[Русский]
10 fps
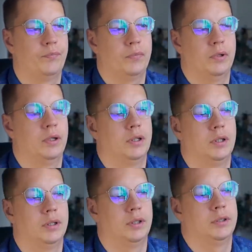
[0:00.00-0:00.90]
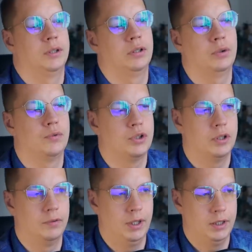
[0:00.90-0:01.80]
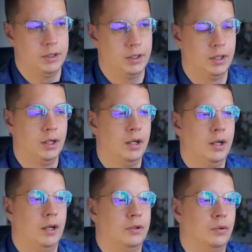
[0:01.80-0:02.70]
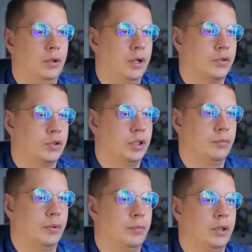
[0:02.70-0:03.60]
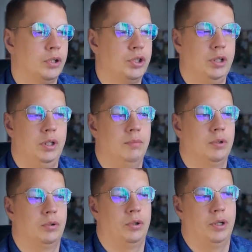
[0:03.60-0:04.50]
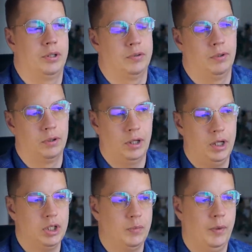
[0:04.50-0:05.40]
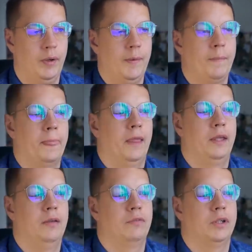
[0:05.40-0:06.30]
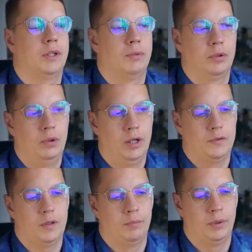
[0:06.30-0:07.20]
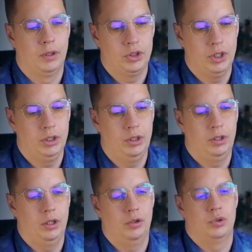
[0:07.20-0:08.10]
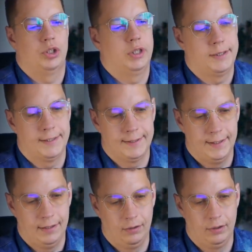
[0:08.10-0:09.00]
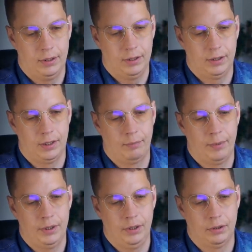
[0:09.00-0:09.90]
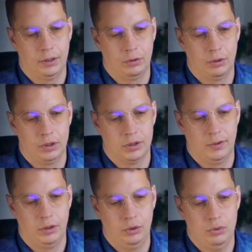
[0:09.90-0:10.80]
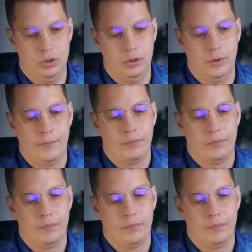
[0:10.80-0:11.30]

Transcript: А, а заготовочка является ангуляровским приложением, которое я назвал GRESP. И в этом ангуляровском приложении я уже создал а, компонент, который назвал user –